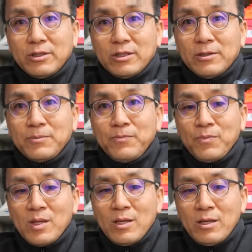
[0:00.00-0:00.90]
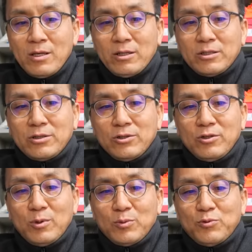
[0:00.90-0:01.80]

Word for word: 그러니까 이런 스터드임에도